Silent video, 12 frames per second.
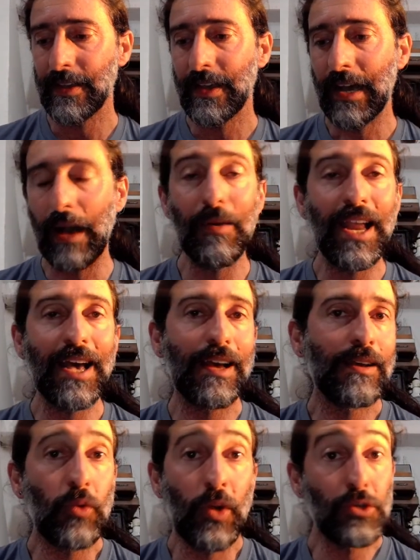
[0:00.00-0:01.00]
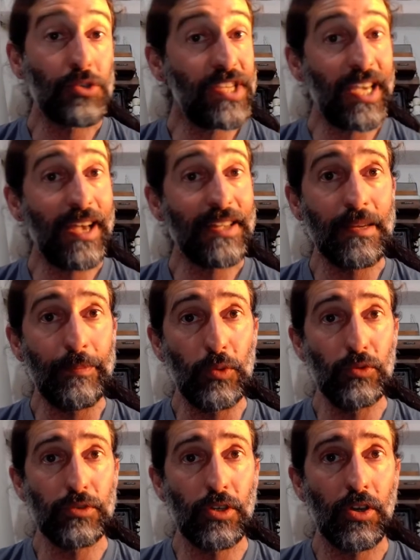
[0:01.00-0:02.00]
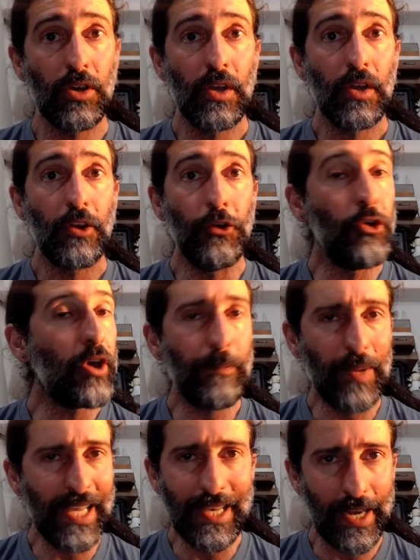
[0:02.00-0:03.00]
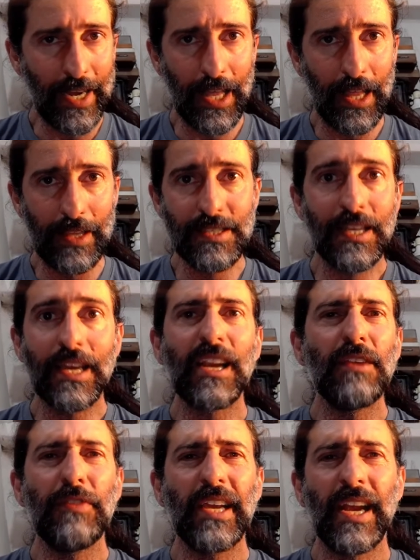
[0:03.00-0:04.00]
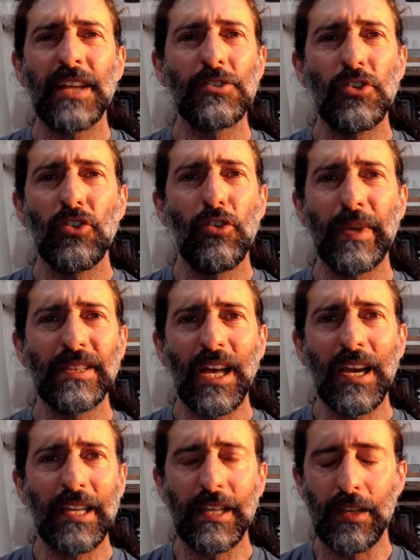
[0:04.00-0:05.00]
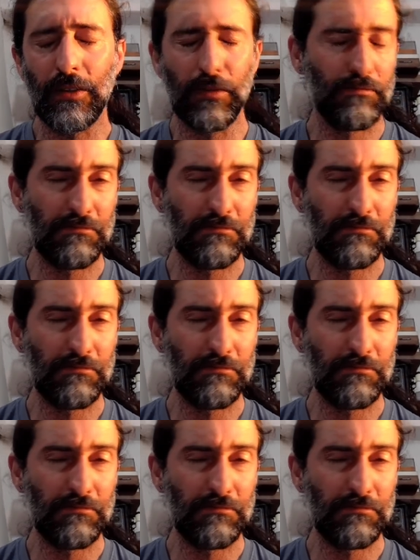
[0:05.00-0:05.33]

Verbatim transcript: habla, cuando llega a ese punto, no explica nada. Dice que es refrigeración con metal líquido.